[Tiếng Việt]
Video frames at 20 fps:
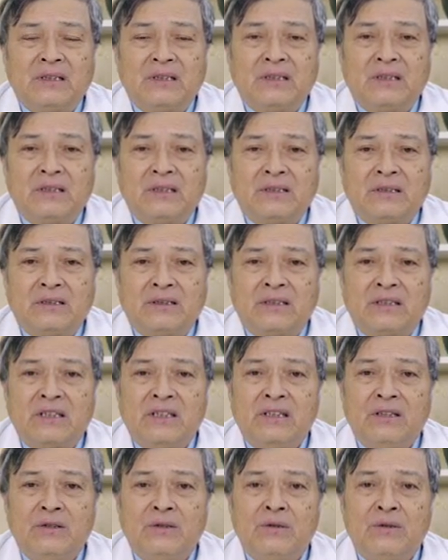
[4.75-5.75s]
uh,
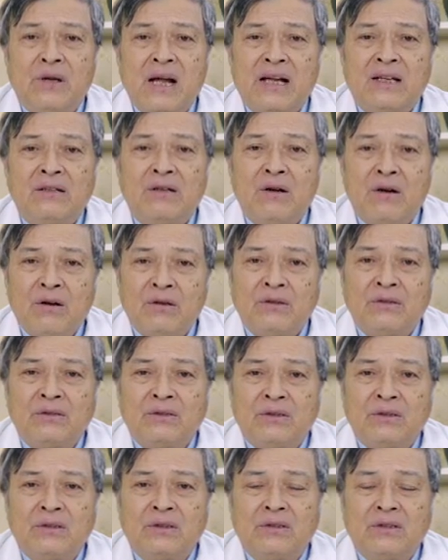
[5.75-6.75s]
siro ăn ngon
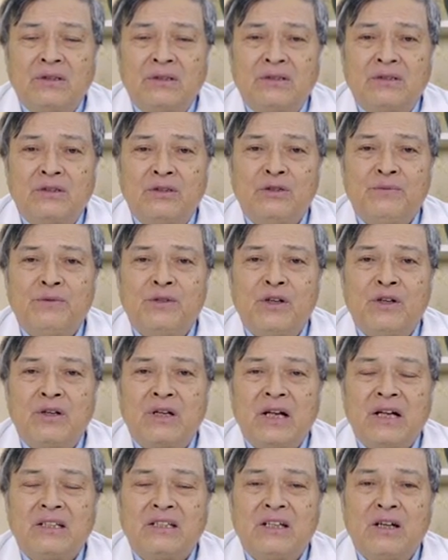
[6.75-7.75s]
uh, giúp
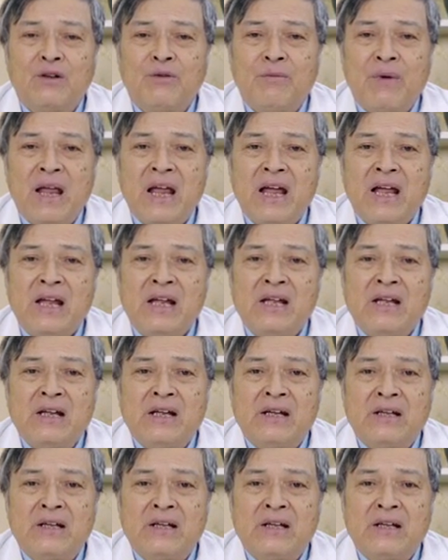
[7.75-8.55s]
cho các cháu bé